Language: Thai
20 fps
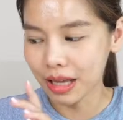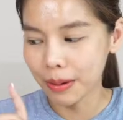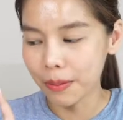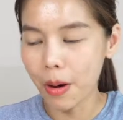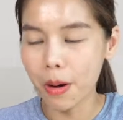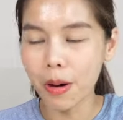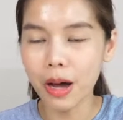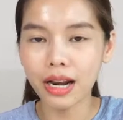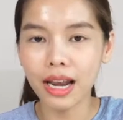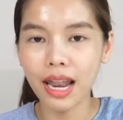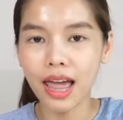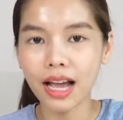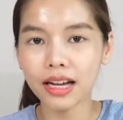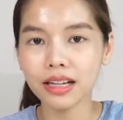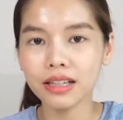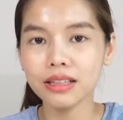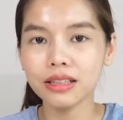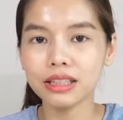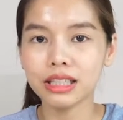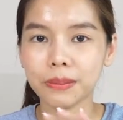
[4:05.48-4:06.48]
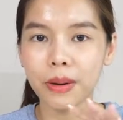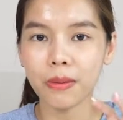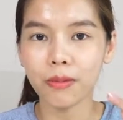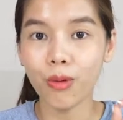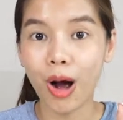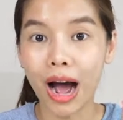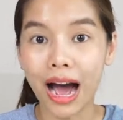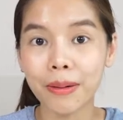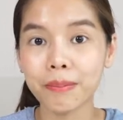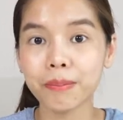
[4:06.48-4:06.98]
แต่พออันแรกก็คือจะแบบ
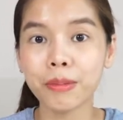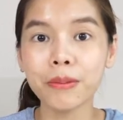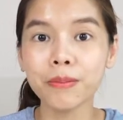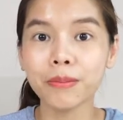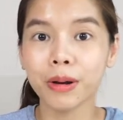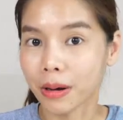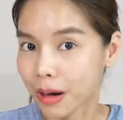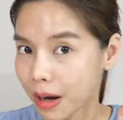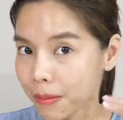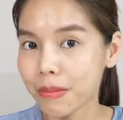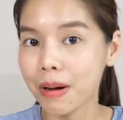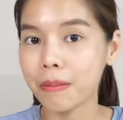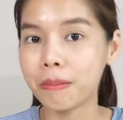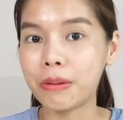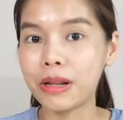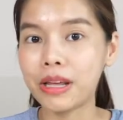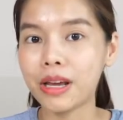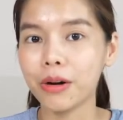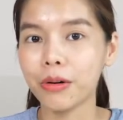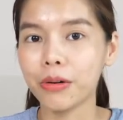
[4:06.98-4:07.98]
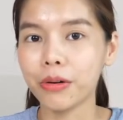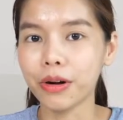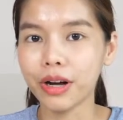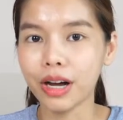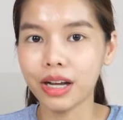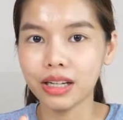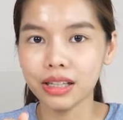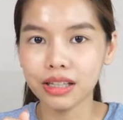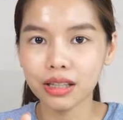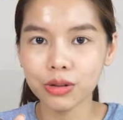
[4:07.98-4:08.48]
หวานปุ๊บแล้วก็มาเปรี้ยว
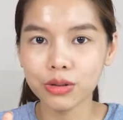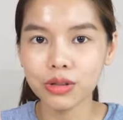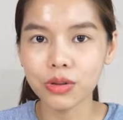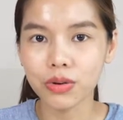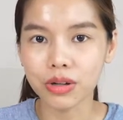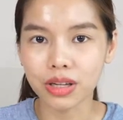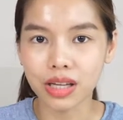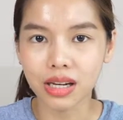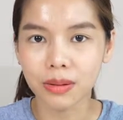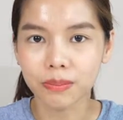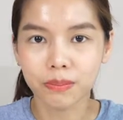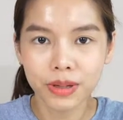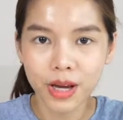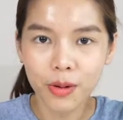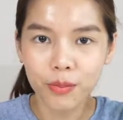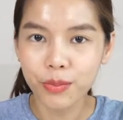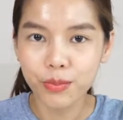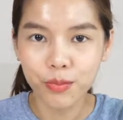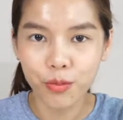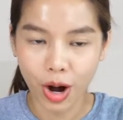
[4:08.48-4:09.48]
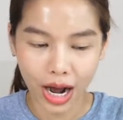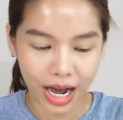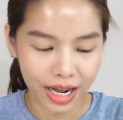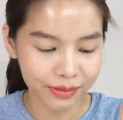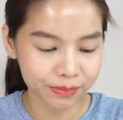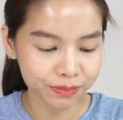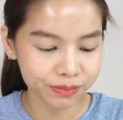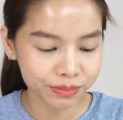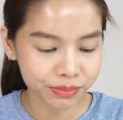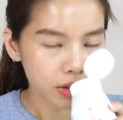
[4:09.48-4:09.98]
อันนี้จะรู้สึกว่ากินแล้วเปรี้ยวปุ๊บหวาน
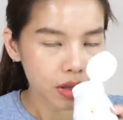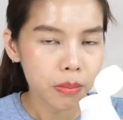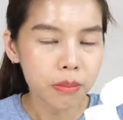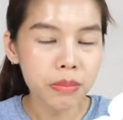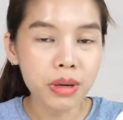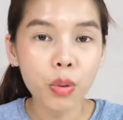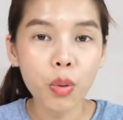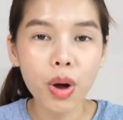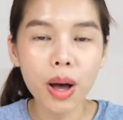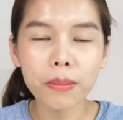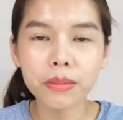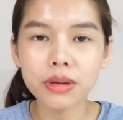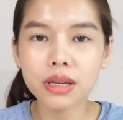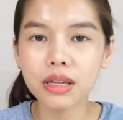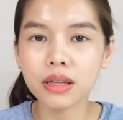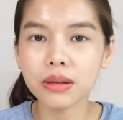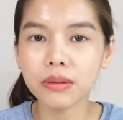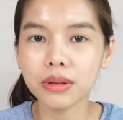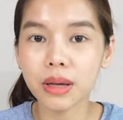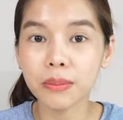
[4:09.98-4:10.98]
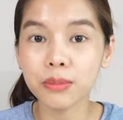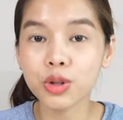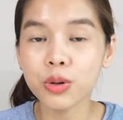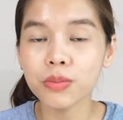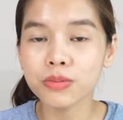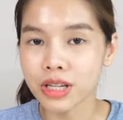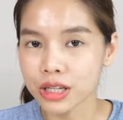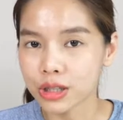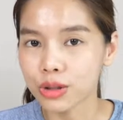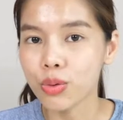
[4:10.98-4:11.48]
มีความมีน้ำส้ม
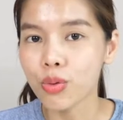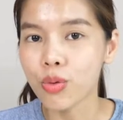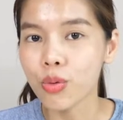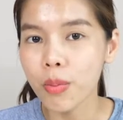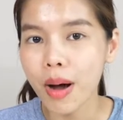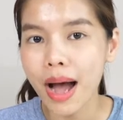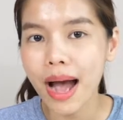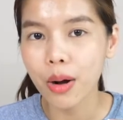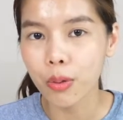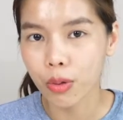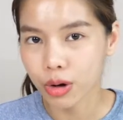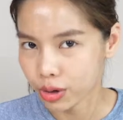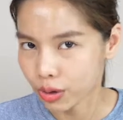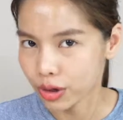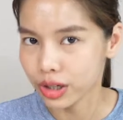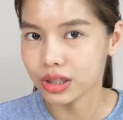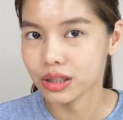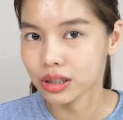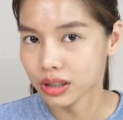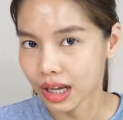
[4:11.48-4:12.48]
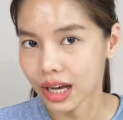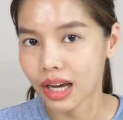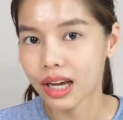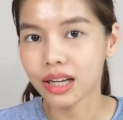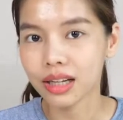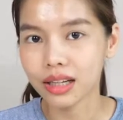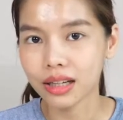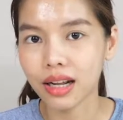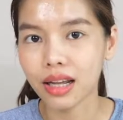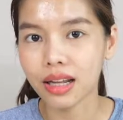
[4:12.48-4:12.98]
สายชูมากกว่าหน่อยนึงนะ
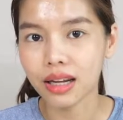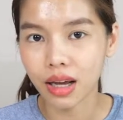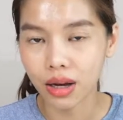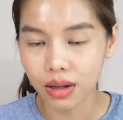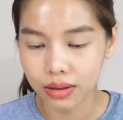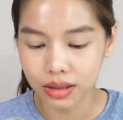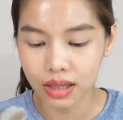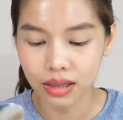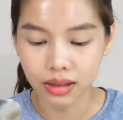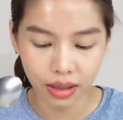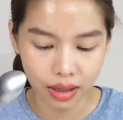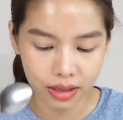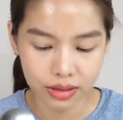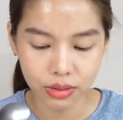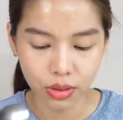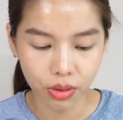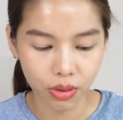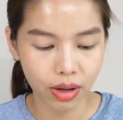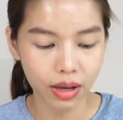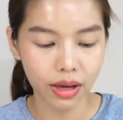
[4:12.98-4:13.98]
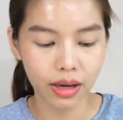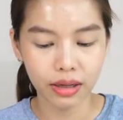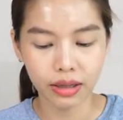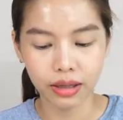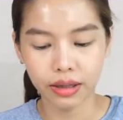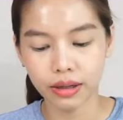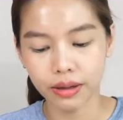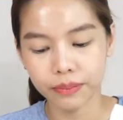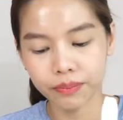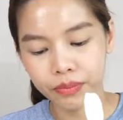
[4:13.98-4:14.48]
ในในในเทสของไอ
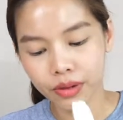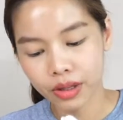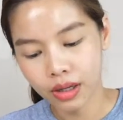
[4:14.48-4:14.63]
นะคะ